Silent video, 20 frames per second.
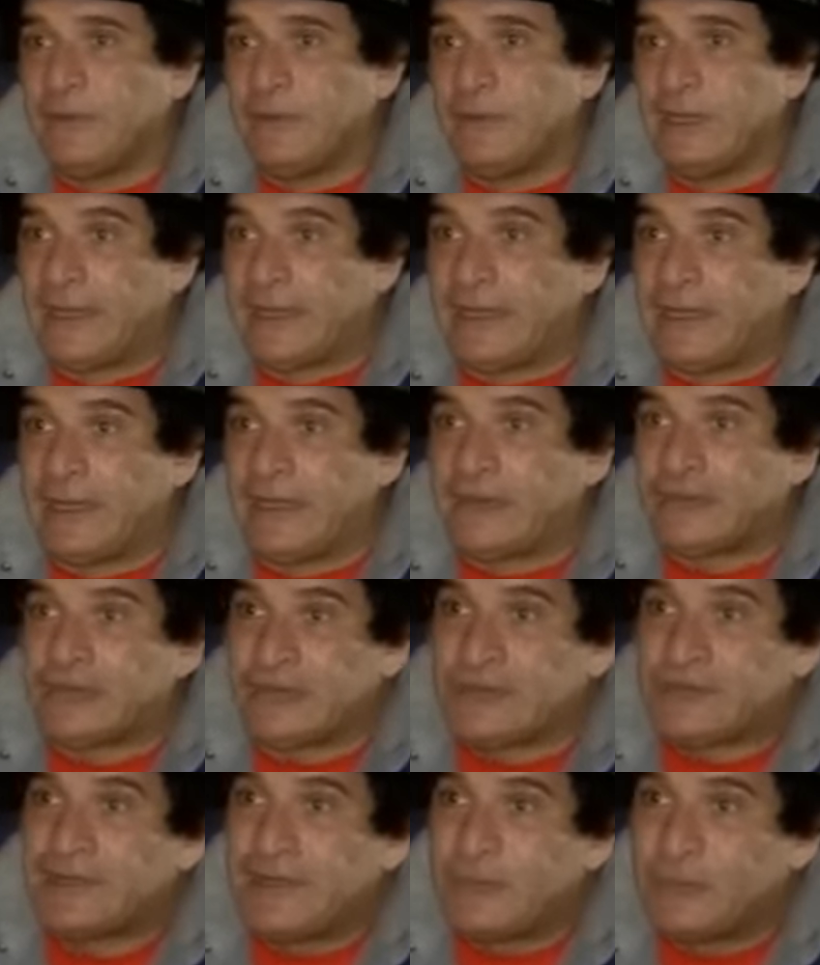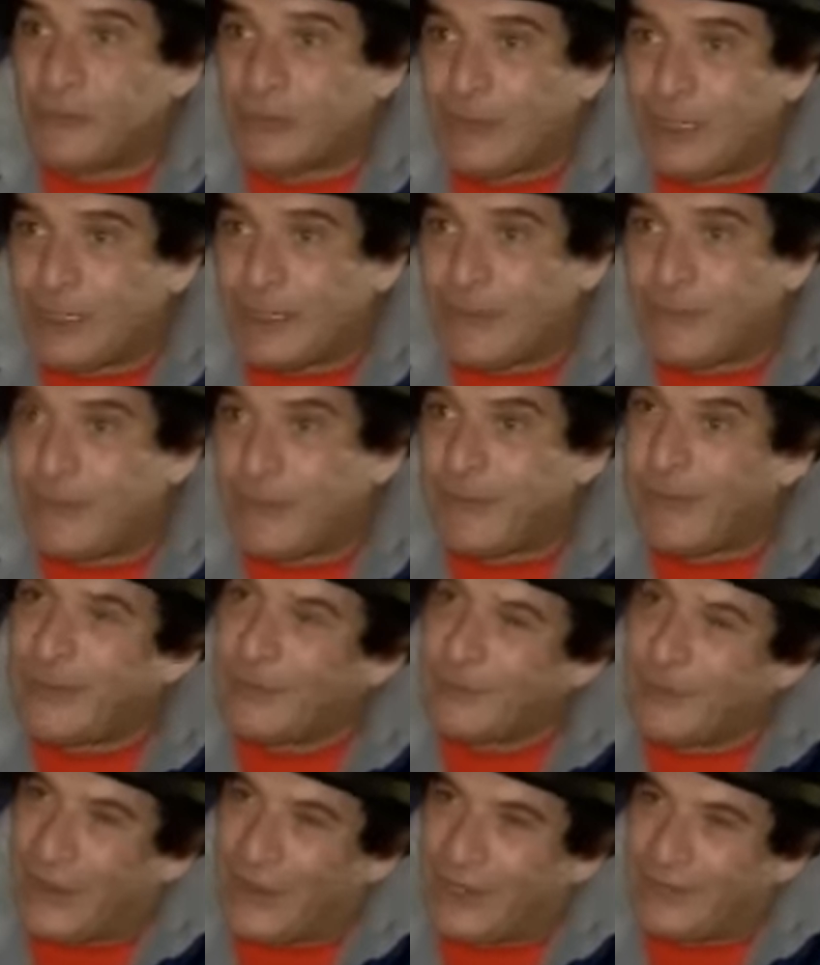لكن الشخصيه المركبه
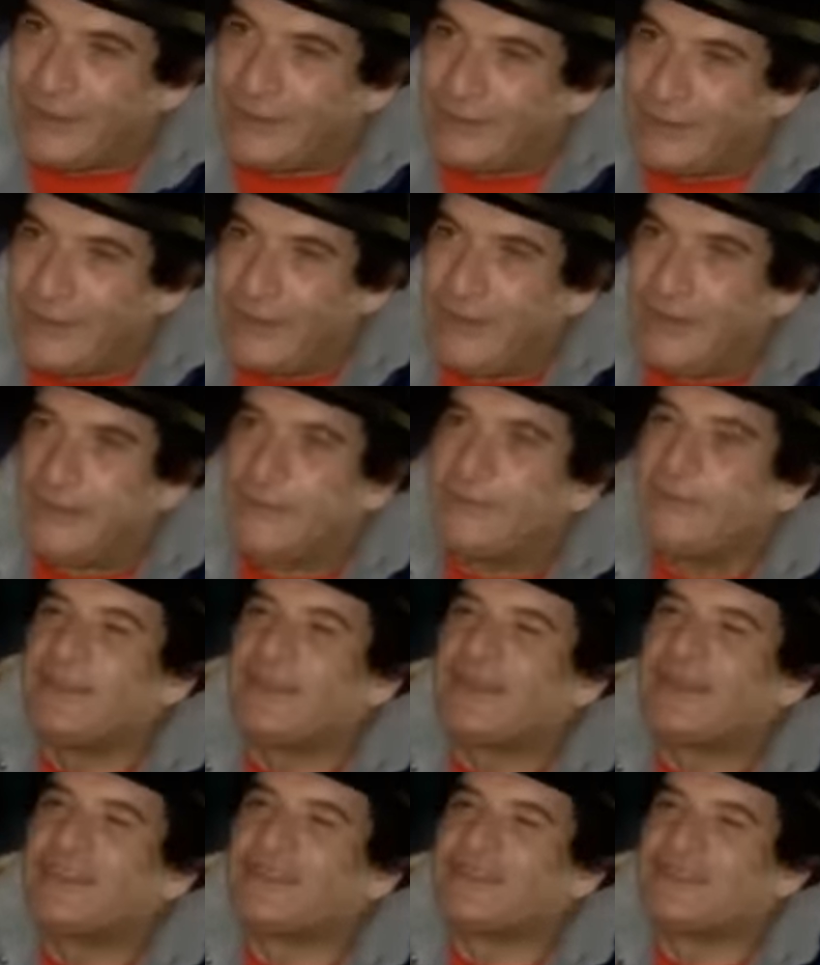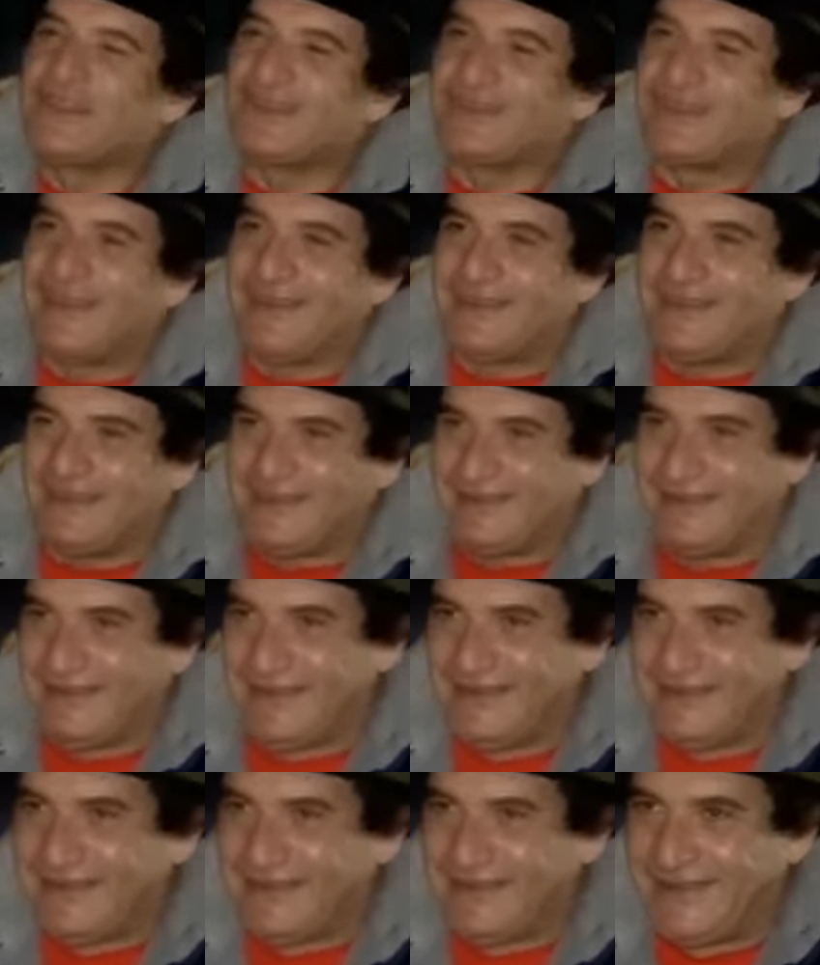والمعقده م. دي قصه تانية
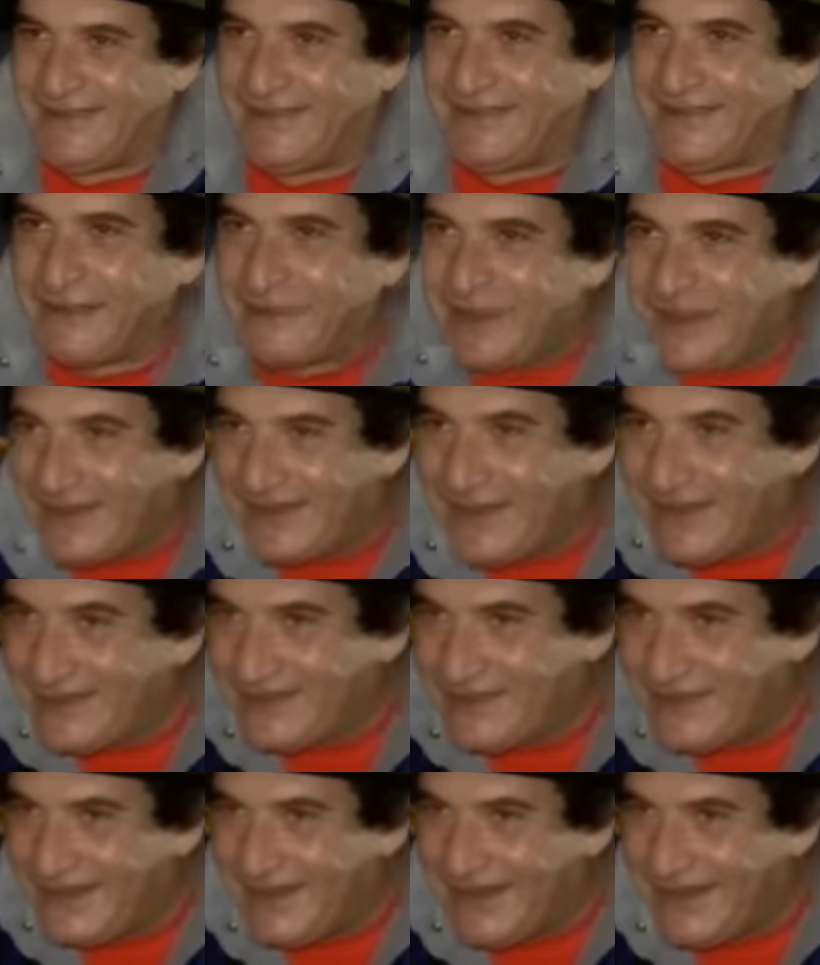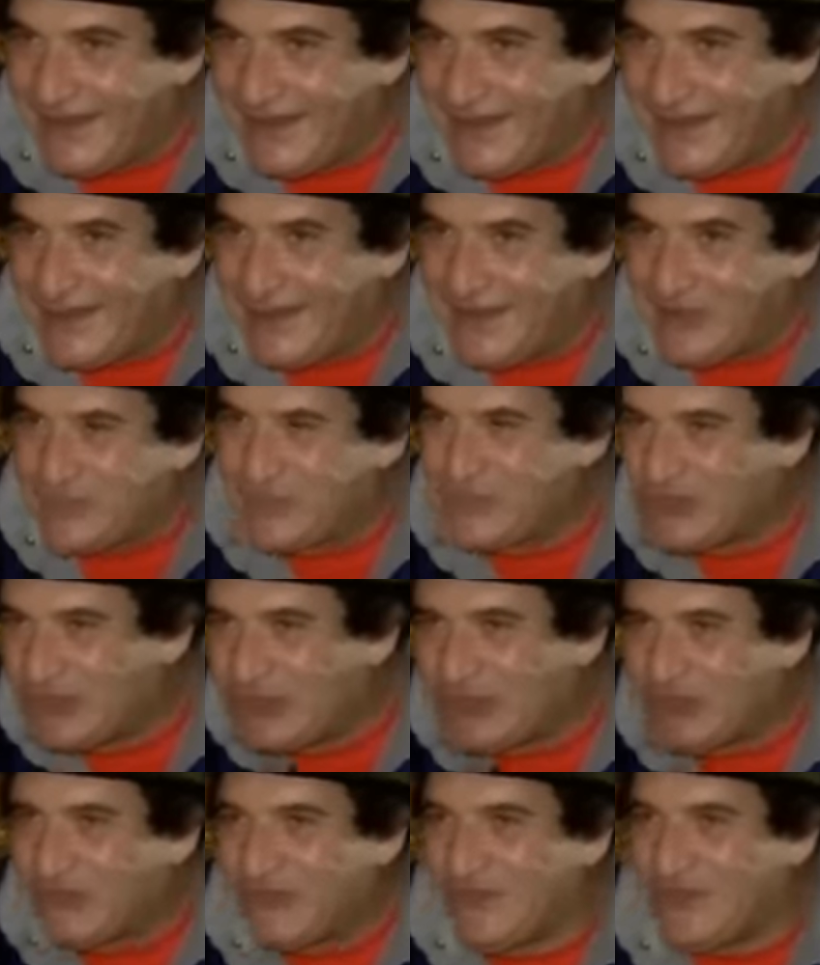ده بقى الخط اللي انا
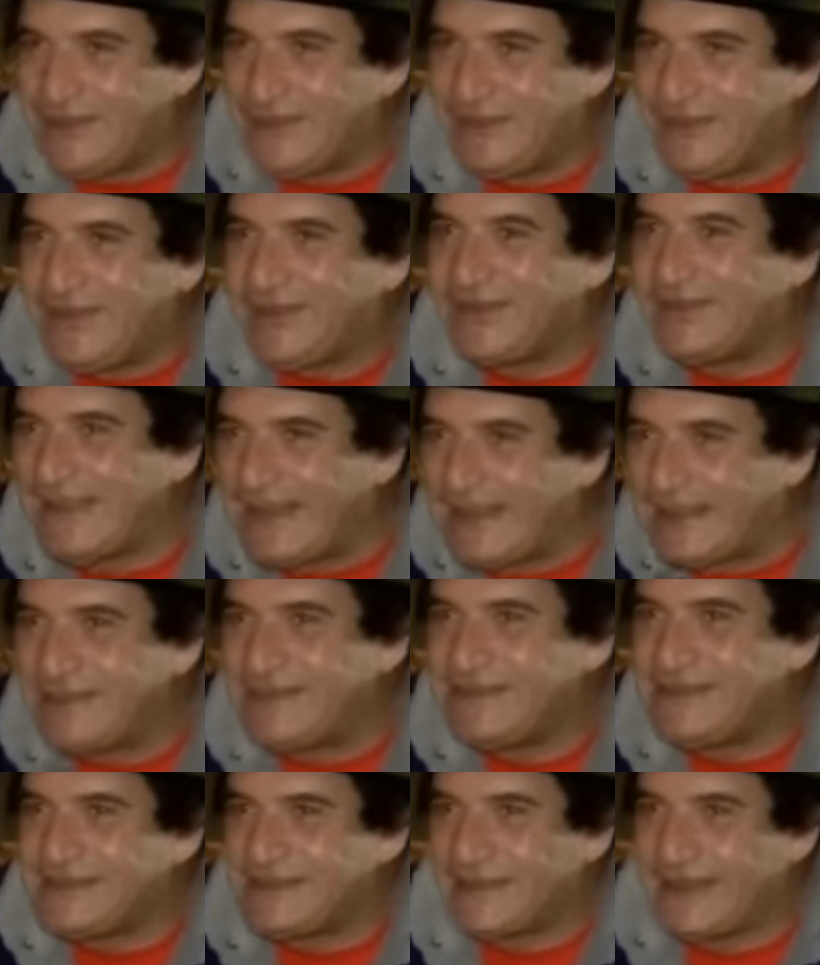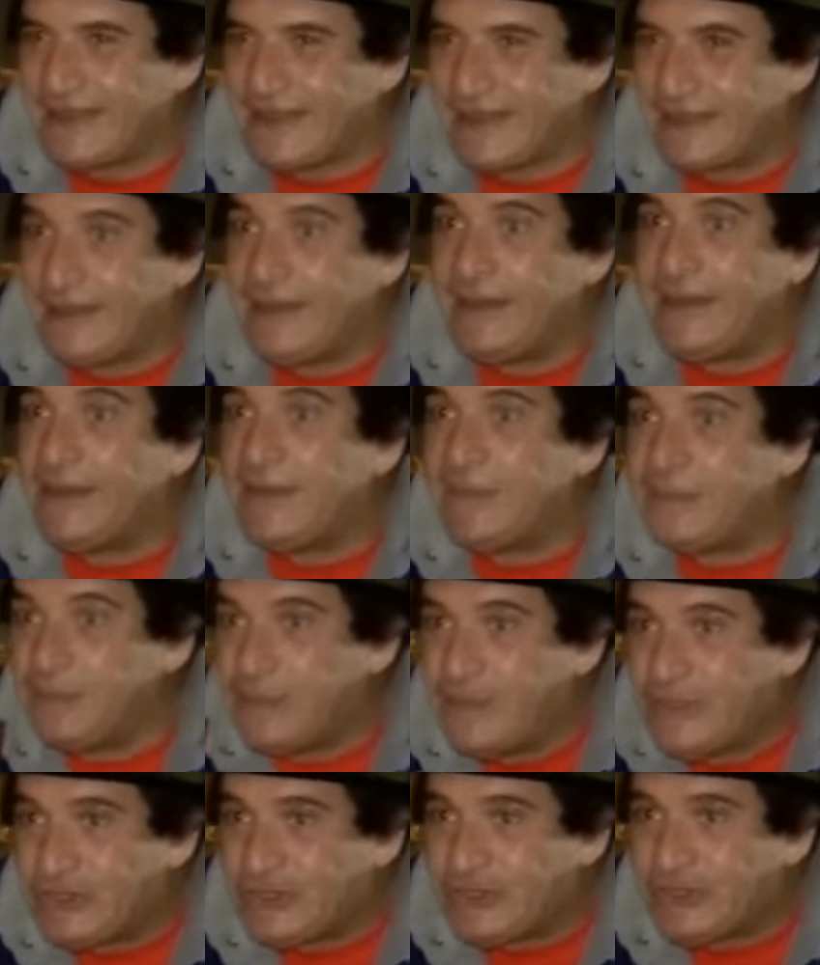مشيت فيه كتير 30 سنه
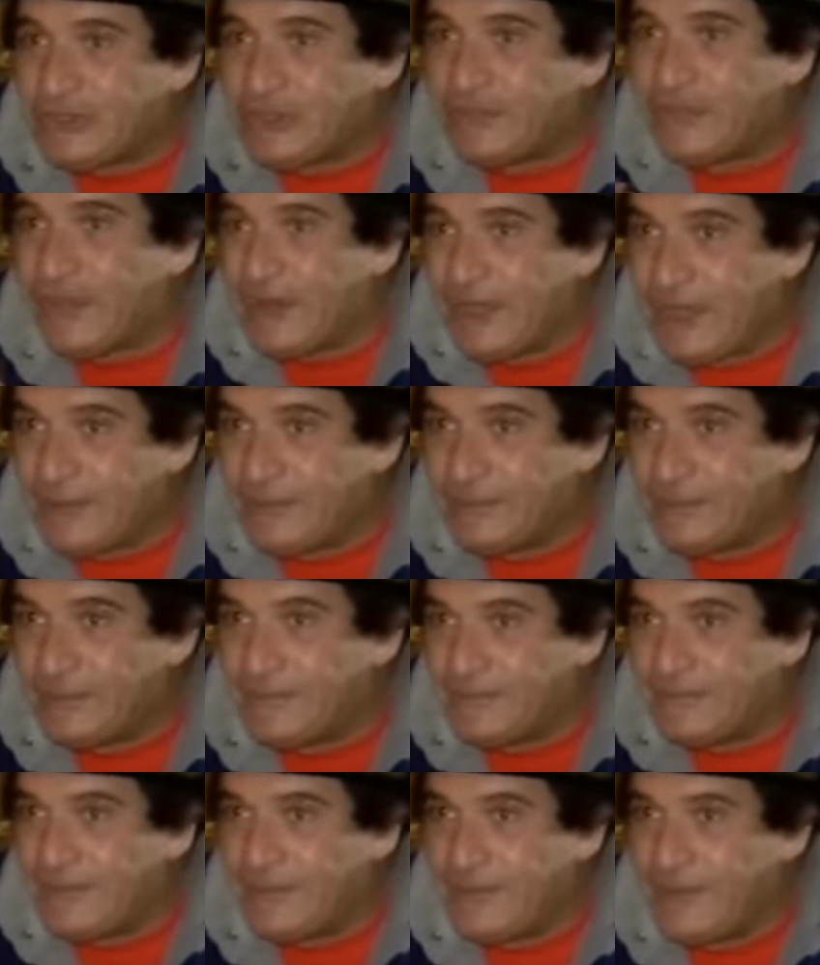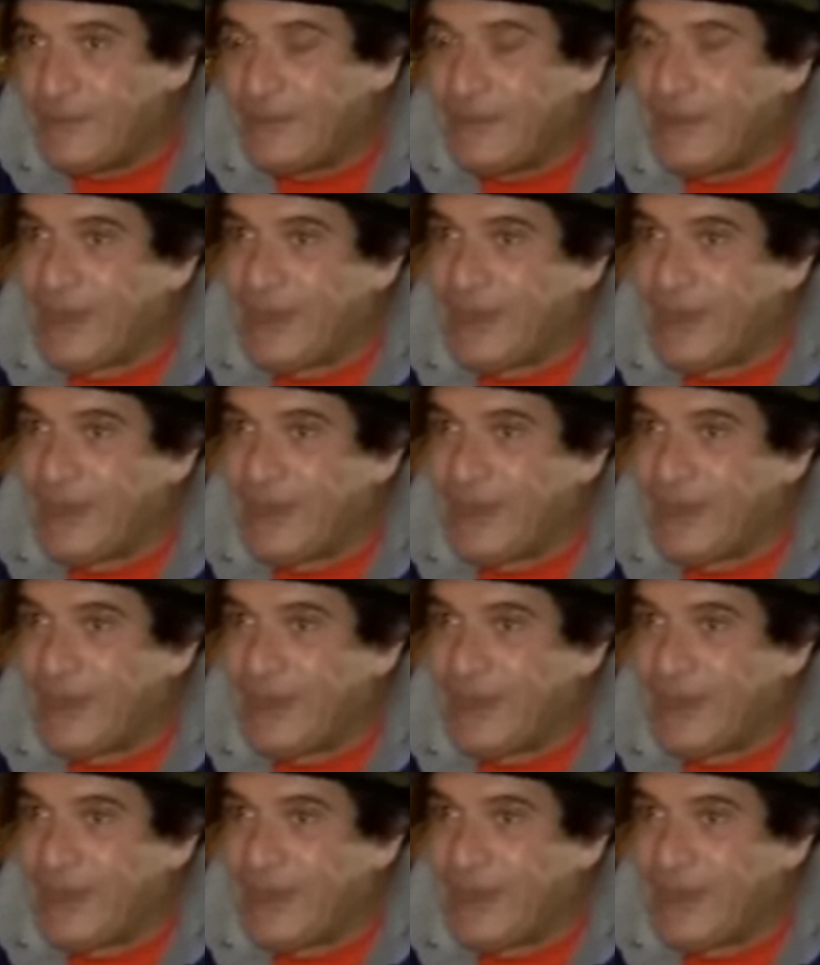مم. مش فيلم مم.